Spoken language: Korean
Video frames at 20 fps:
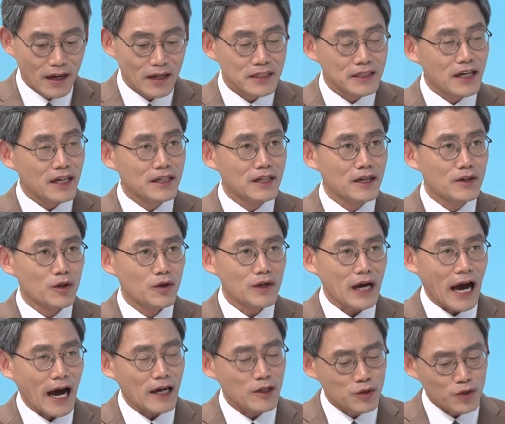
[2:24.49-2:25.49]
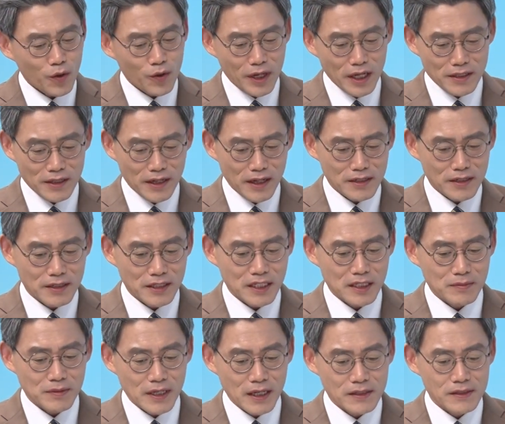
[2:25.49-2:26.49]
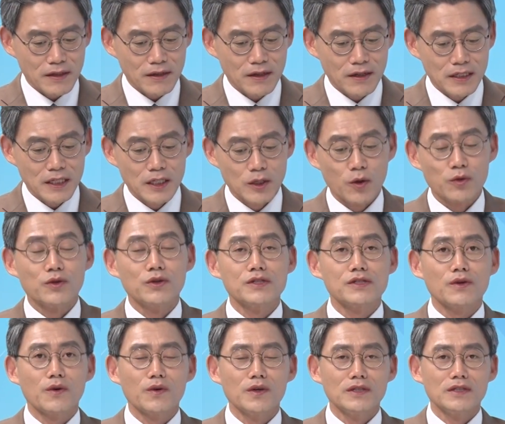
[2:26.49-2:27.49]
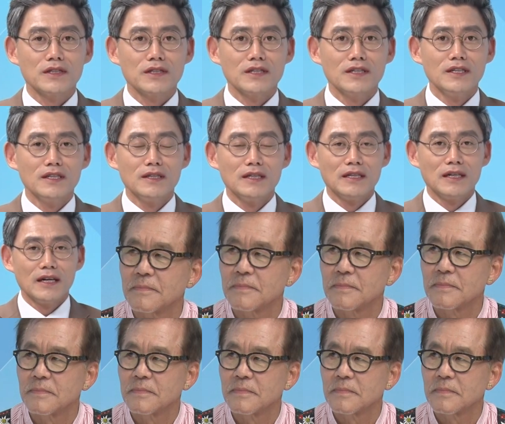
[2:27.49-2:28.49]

제 기억으로는 아주 오래전에서 TV에서 이 요들성을 늘 어,